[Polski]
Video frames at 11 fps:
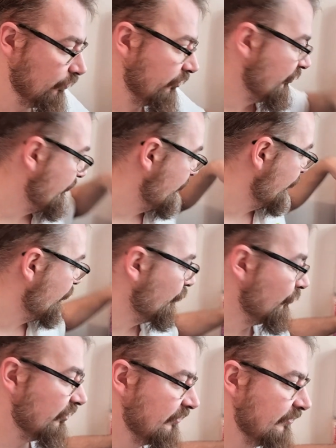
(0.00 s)
odłożę, bo to
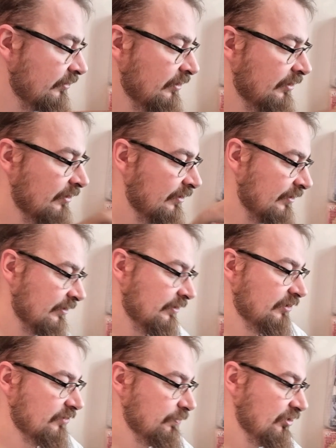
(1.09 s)
już jest
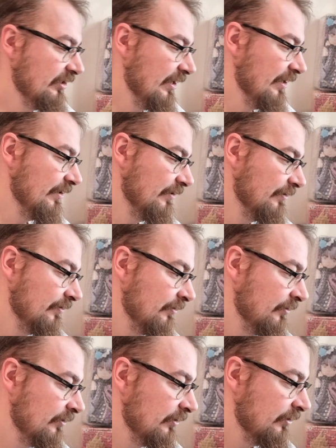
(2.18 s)
sprzedane.
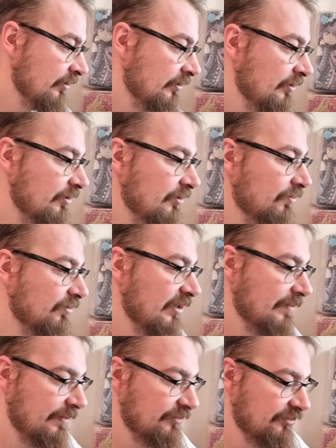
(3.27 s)
I
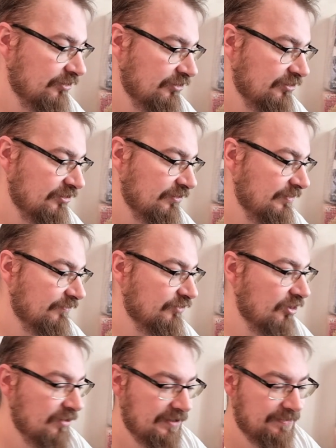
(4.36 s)
tutaj mamy coś, co sobie
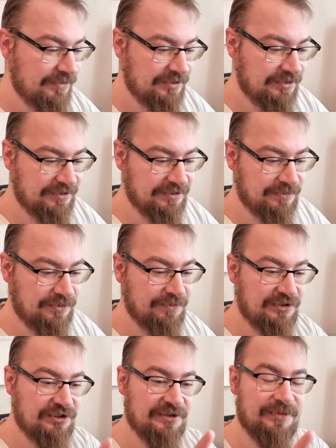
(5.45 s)
wziąłem, y, bo mi się